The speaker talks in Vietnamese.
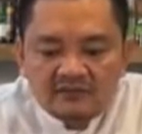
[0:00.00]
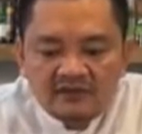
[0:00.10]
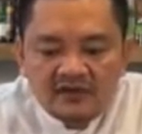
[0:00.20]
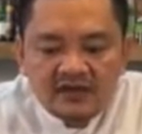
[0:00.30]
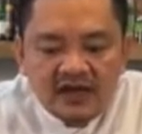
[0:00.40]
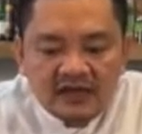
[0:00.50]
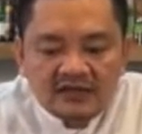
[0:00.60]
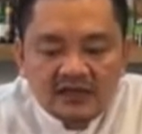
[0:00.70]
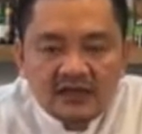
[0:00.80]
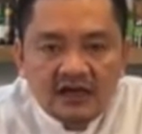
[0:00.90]
với cái này
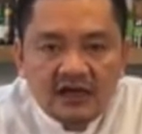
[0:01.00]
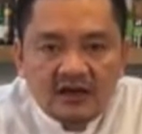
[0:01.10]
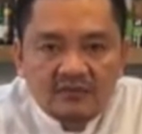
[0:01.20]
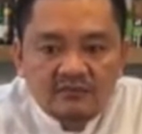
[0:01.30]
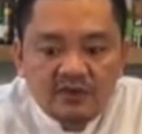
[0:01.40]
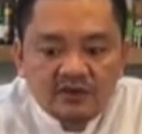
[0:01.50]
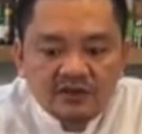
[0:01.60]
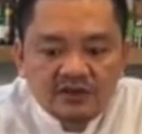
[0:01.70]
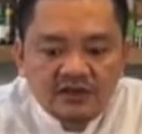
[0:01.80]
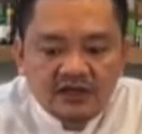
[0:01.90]
thì uh, mọi
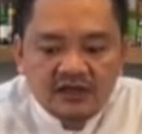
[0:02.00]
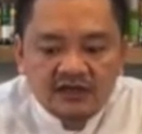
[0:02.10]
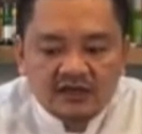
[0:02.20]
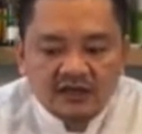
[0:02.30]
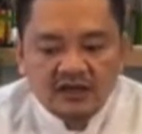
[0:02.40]
người